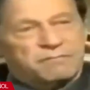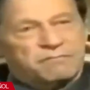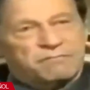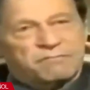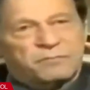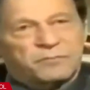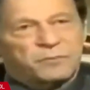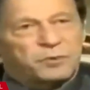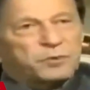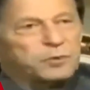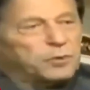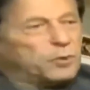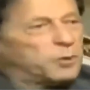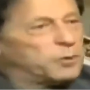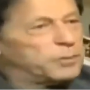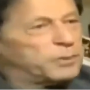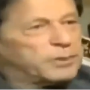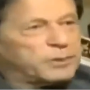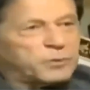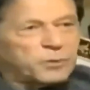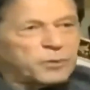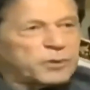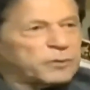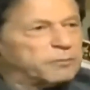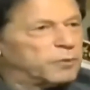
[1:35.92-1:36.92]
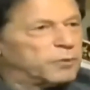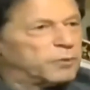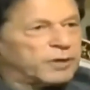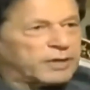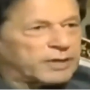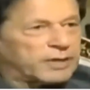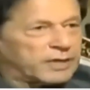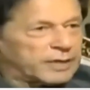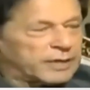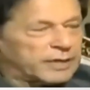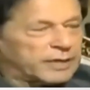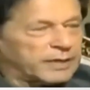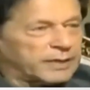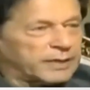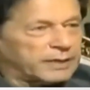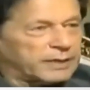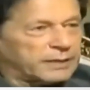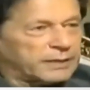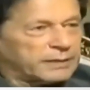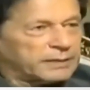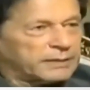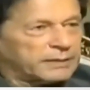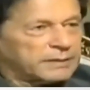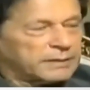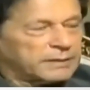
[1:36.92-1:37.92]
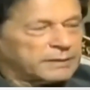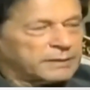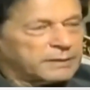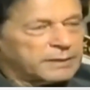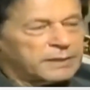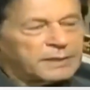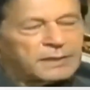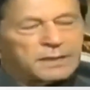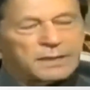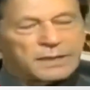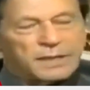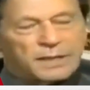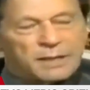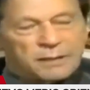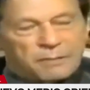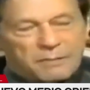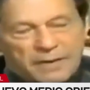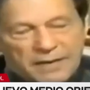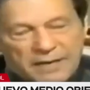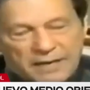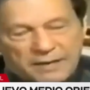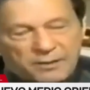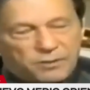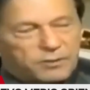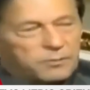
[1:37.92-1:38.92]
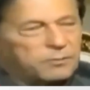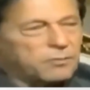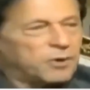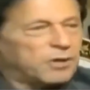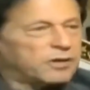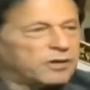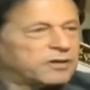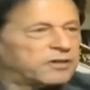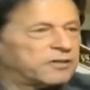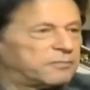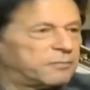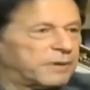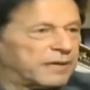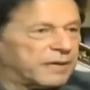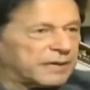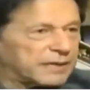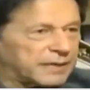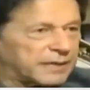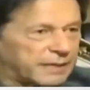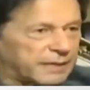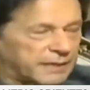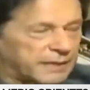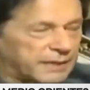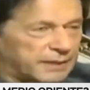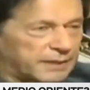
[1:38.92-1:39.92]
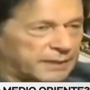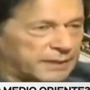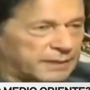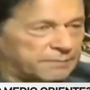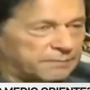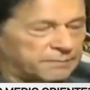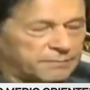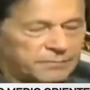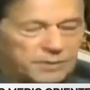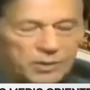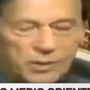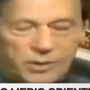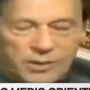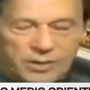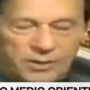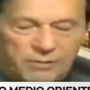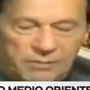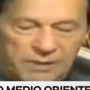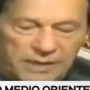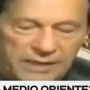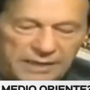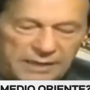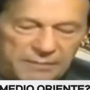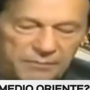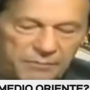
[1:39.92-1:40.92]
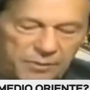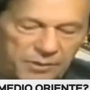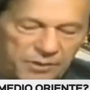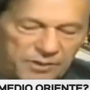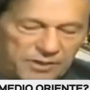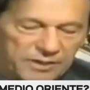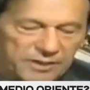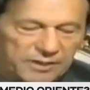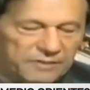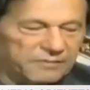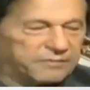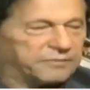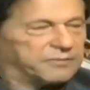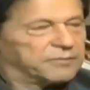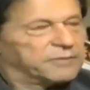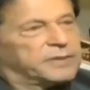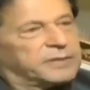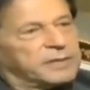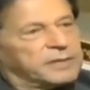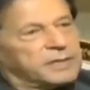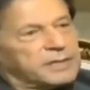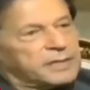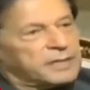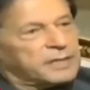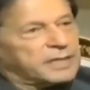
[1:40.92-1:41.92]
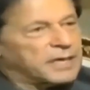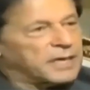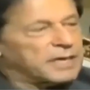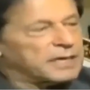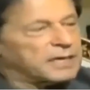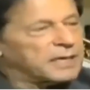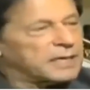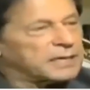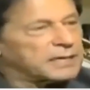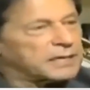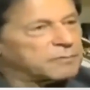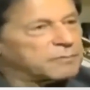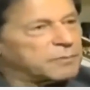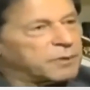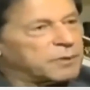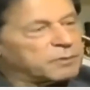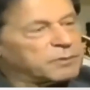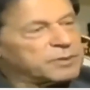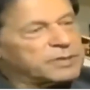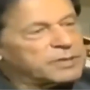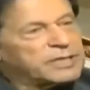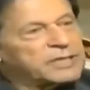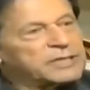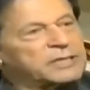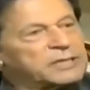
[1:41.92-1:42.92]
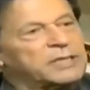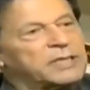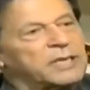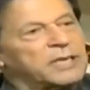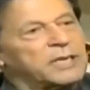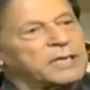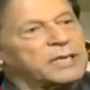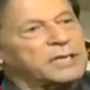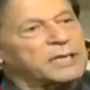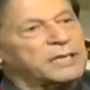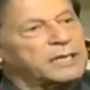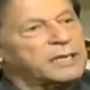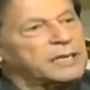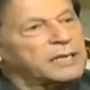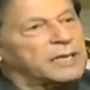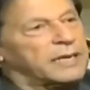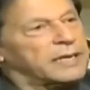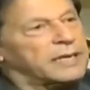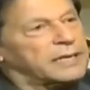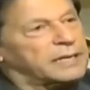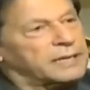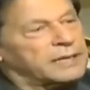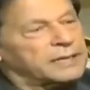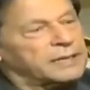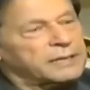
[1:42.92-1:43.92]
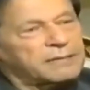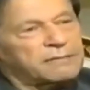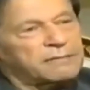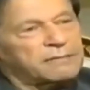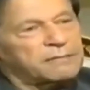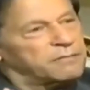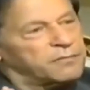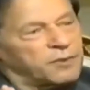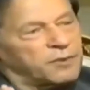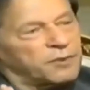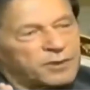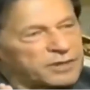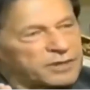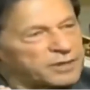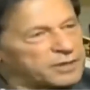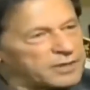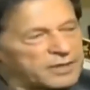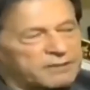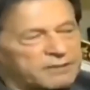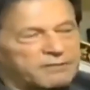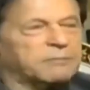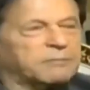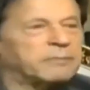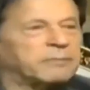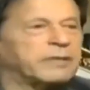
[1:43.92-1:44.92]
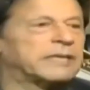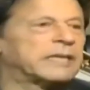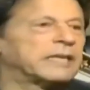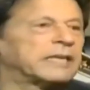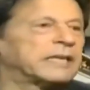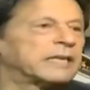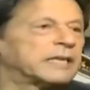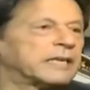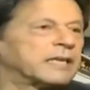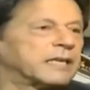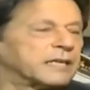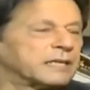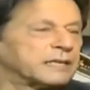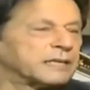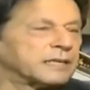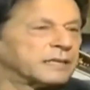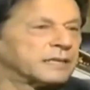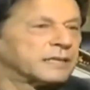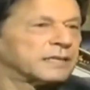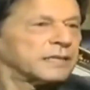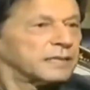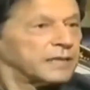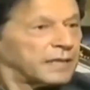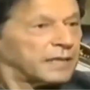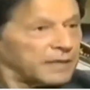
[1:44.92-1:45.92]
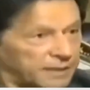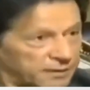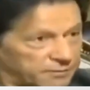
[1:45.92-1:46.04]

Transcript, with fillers: Mientras tanto, Pakistán dice que apoya a Riyad, el primer ministro Imran Khan, le dijo a un canal de noticias local que su país no reconocerá a Israel hasta que no haya un Estado palestino